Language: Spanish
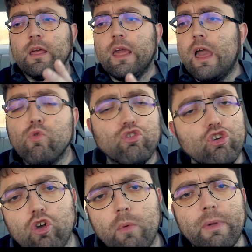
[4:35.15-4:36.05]
Y hay
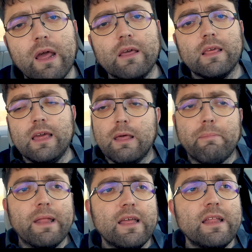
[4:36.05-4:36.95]
muchos hombres
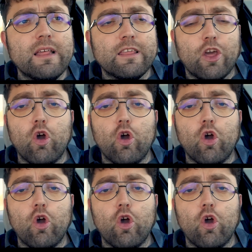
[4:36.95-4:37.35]
independientes